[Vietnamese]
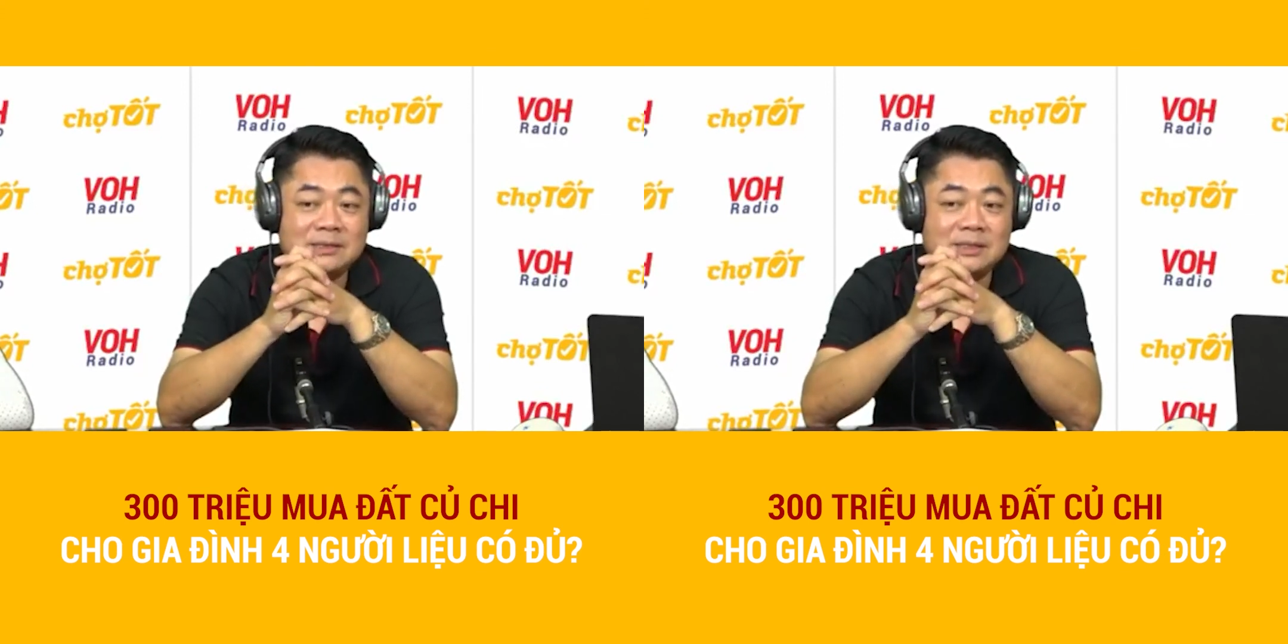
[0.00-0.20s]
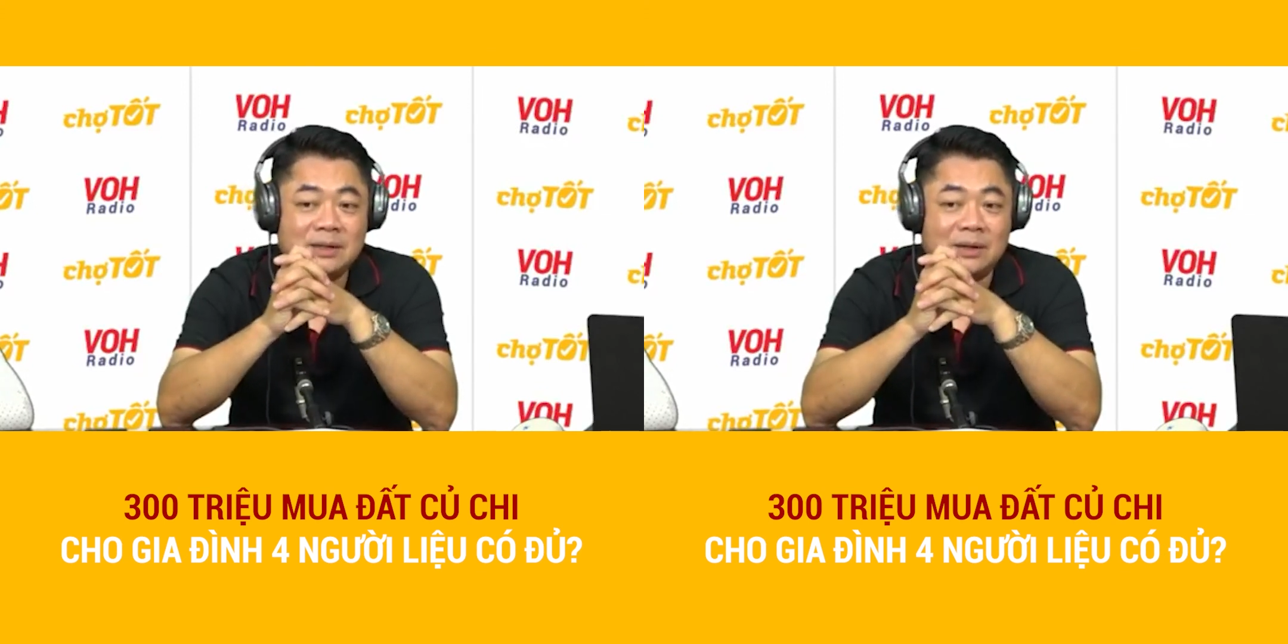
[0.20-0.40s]

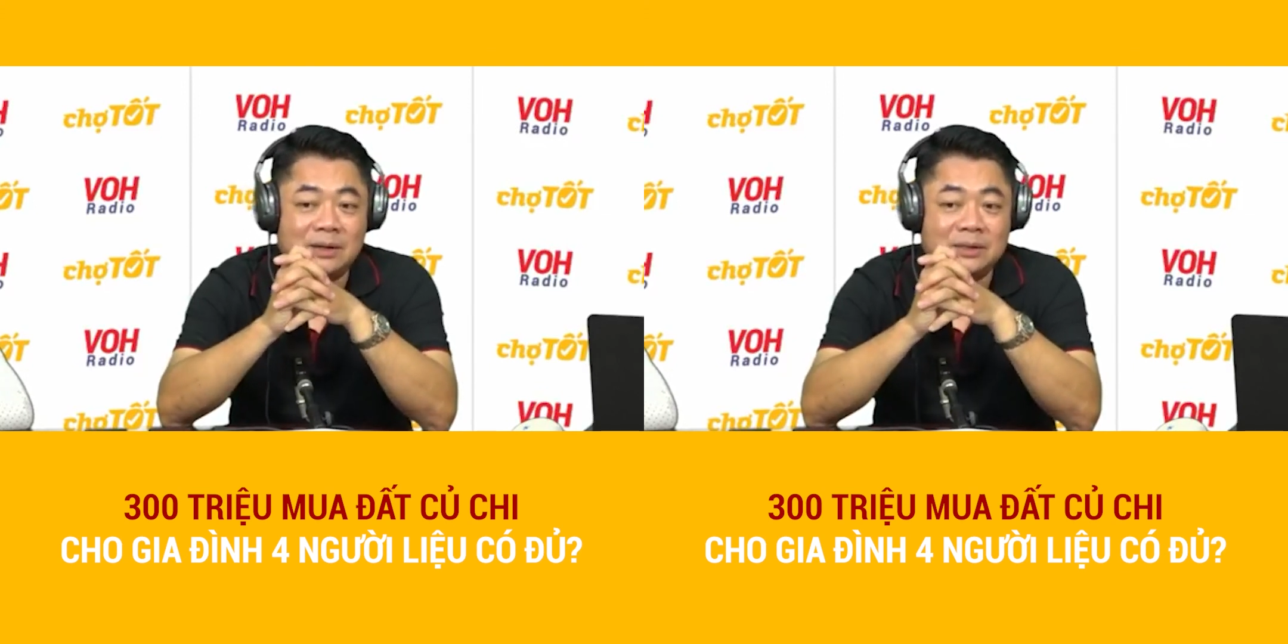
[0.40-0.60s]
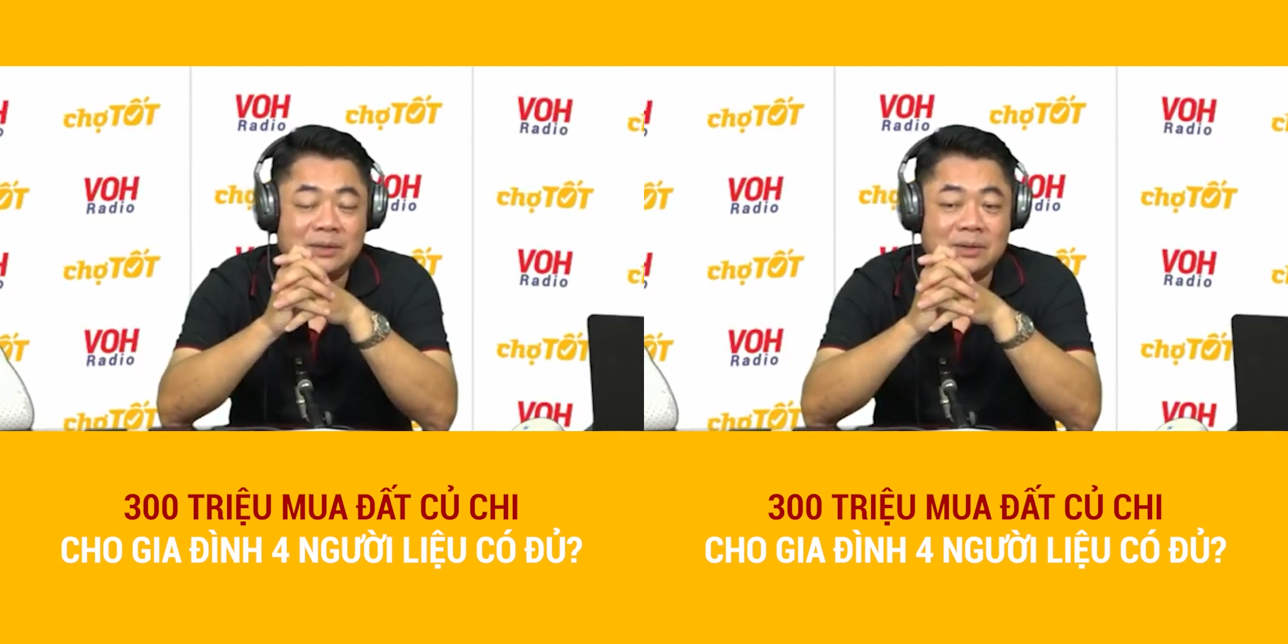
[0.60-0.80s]
chị
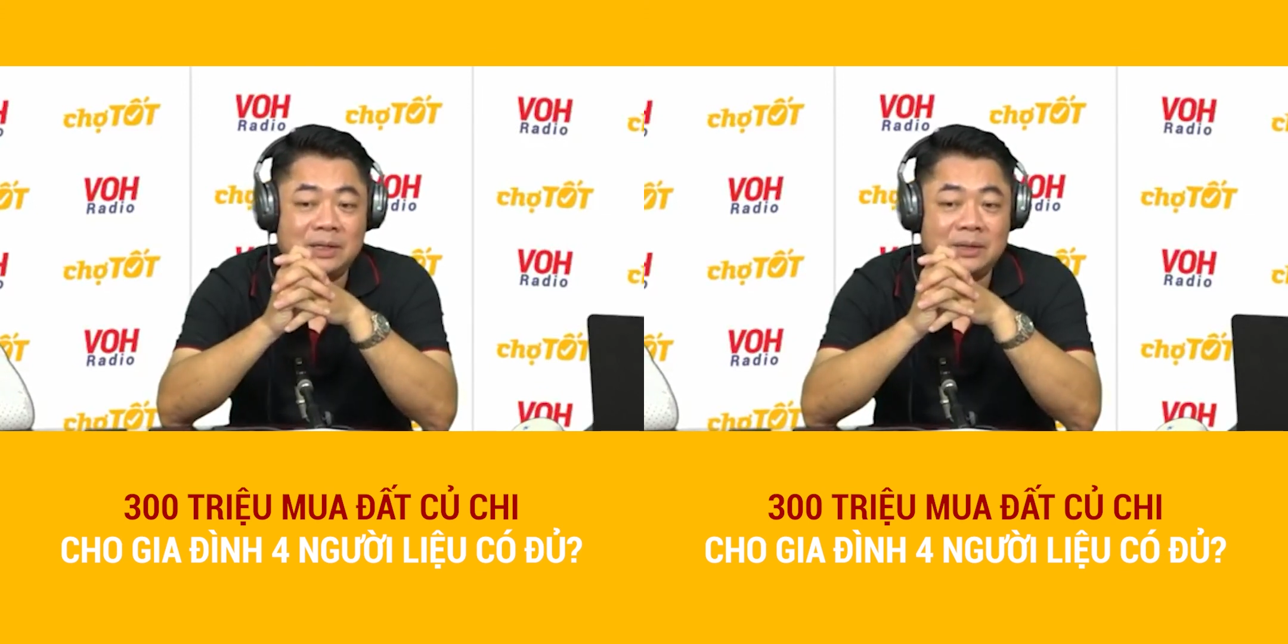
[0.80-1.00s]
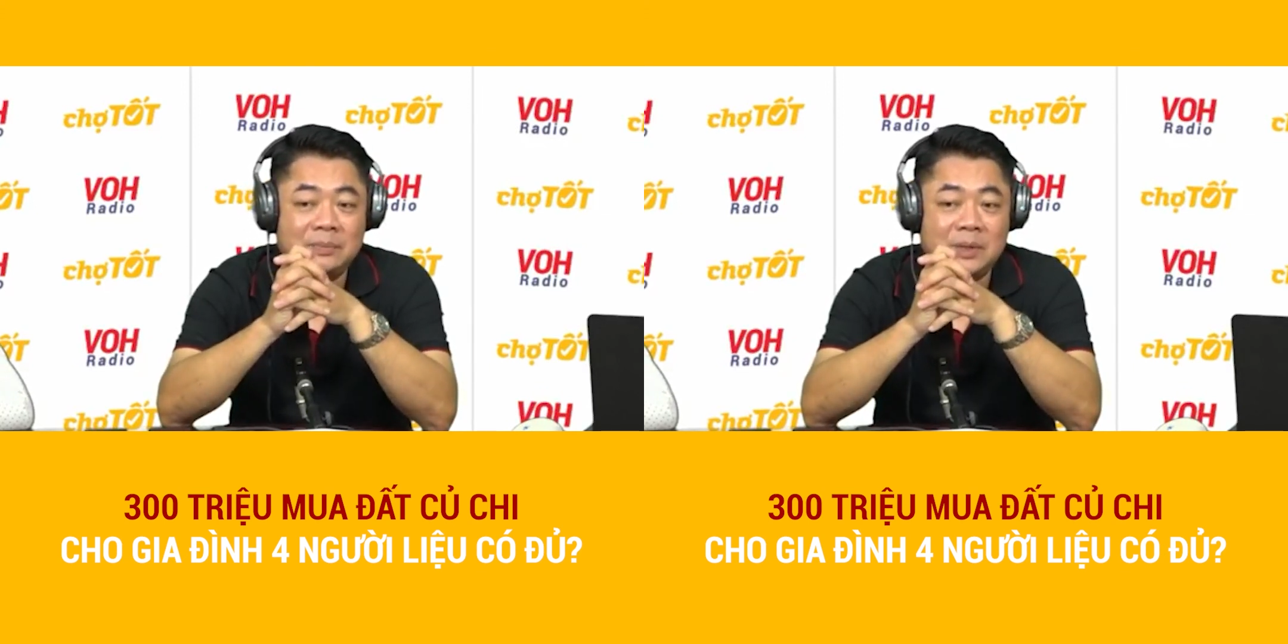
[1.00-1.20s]
hỏi cho
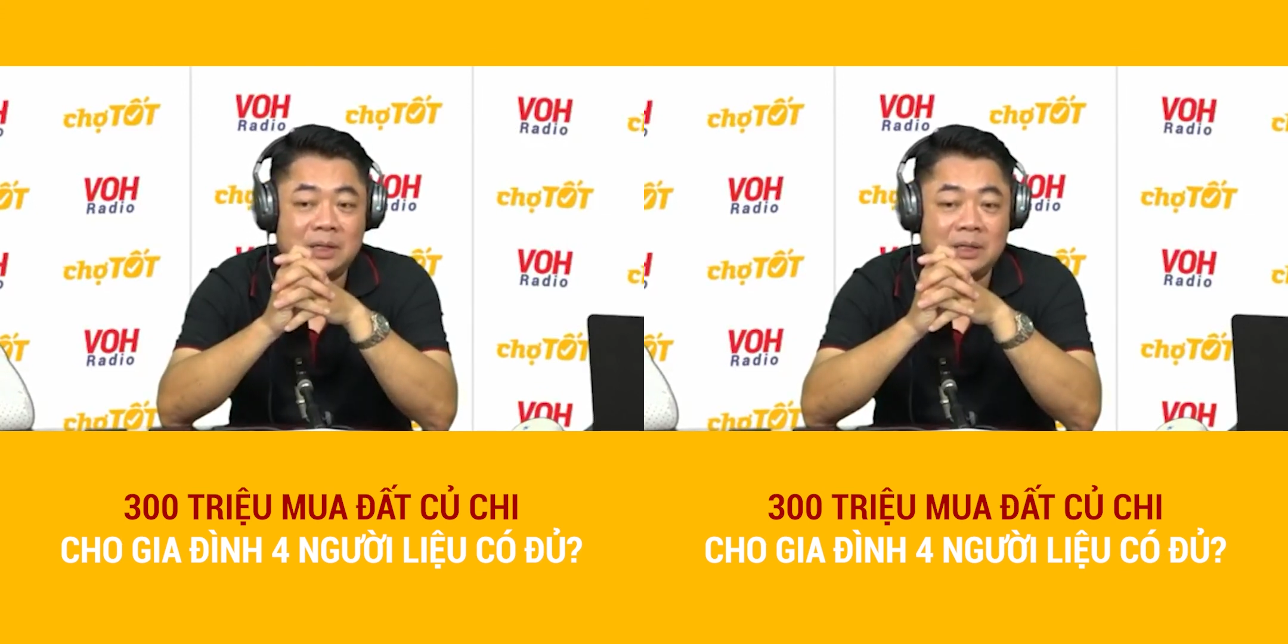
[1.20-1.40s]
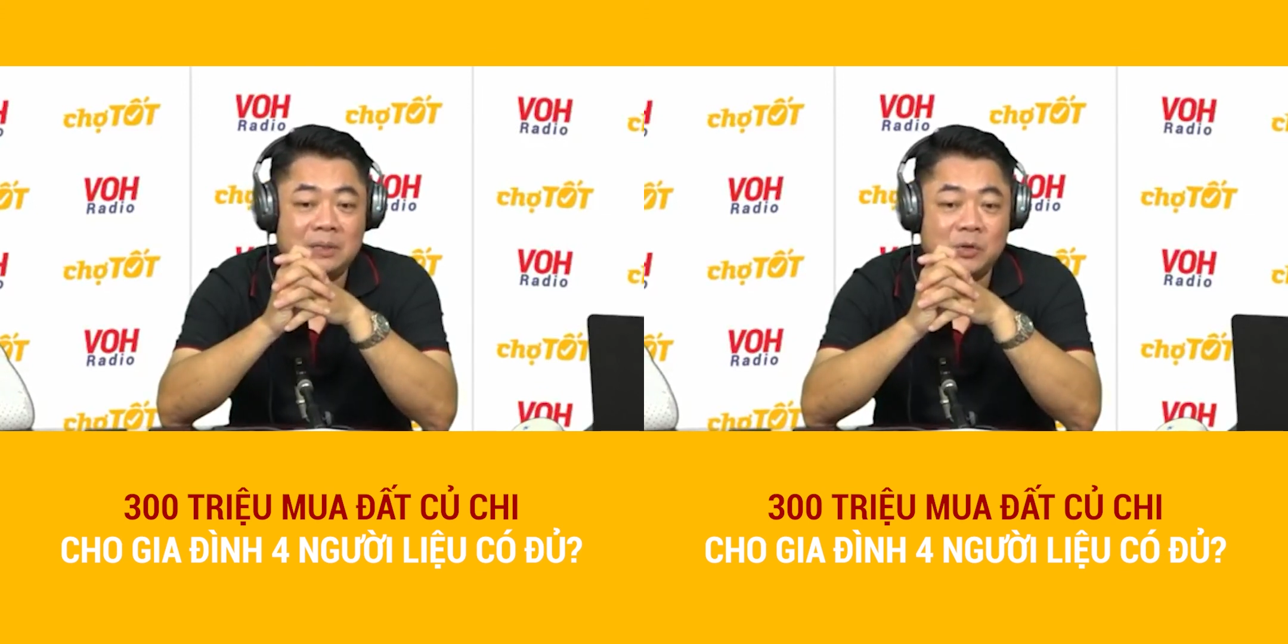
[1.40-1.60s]
em à,